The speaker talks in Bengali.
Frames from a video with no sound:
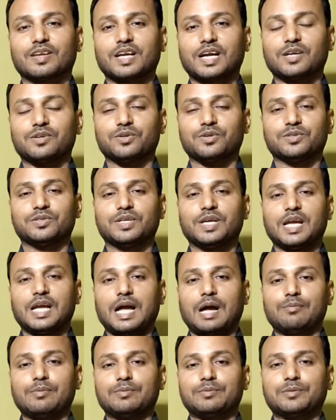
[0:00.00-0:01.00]
কারণ
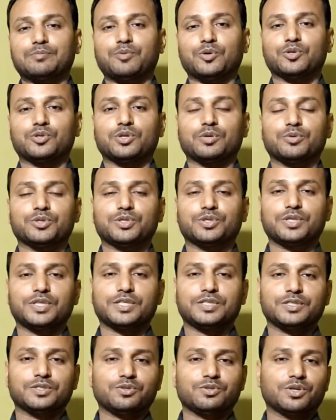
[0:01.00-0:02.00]
আমি আমার পনেরো
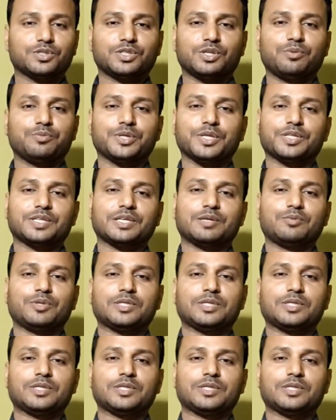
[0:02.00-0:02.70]
বছরের শিক্ষকতার অভিজ্ঞতা থেকে